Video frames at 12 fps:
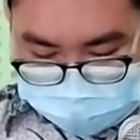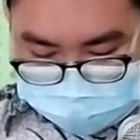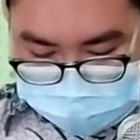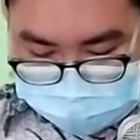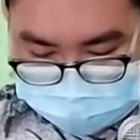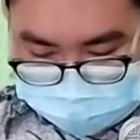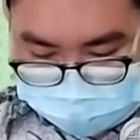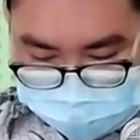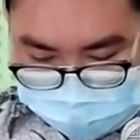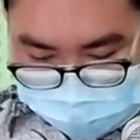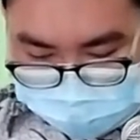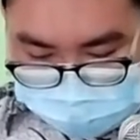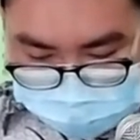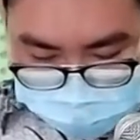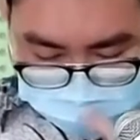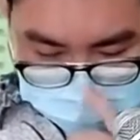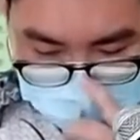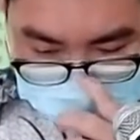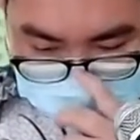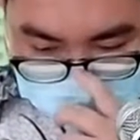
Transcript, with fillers: ayat yang ketiga dan kemudian